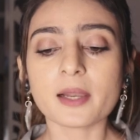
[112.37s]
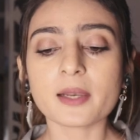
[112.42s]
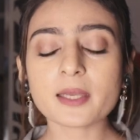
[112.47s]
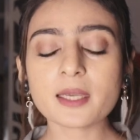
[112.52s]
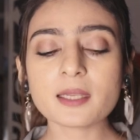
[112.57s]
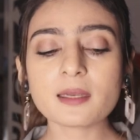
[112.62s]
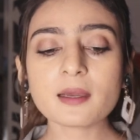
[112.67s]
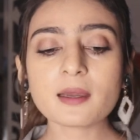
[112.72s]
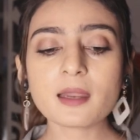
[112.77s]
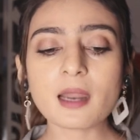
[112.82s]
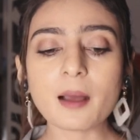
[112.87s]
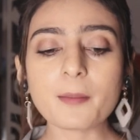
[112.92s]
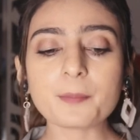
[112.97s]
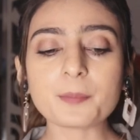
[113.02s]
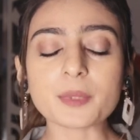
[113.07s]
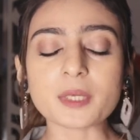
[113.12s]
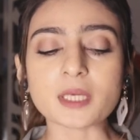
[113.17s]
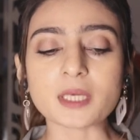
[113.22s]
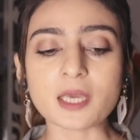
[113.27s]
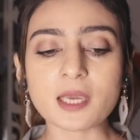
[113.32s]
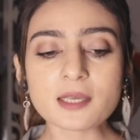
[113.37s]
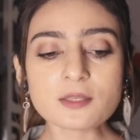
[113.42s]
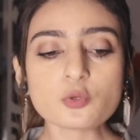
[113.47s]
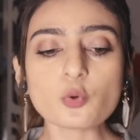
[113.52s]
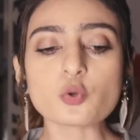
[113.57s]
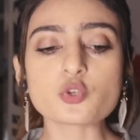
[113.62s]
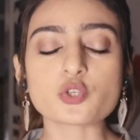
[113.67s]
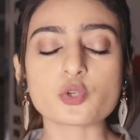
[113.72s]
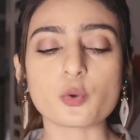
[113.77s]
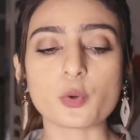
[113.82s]
लेकिन अगर आप ये
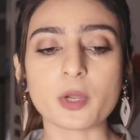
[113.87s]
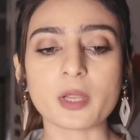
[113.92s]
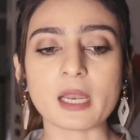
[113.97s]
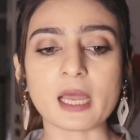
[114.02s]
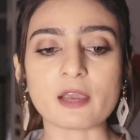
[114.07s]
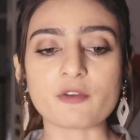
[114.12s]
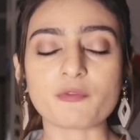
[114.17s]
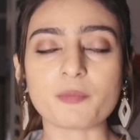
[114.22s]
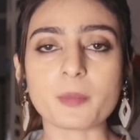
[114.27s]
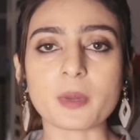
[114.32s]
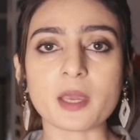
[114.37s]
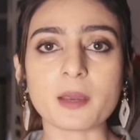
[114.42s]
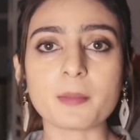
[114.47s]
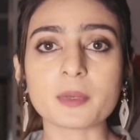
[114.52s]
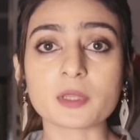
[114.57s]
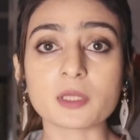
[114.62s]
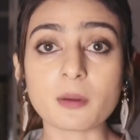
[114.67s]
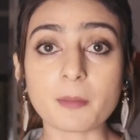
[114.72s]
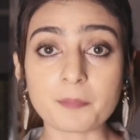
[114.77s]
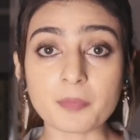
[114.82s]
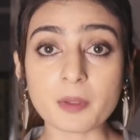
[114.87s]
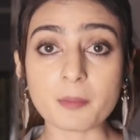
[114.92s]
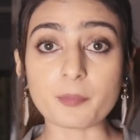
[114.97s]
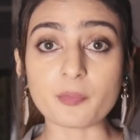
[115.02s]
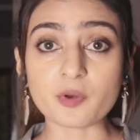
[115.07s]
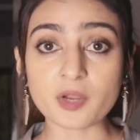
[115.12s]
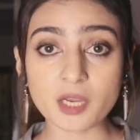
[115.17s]
सोच लोगे लाइफ में मतलब अपने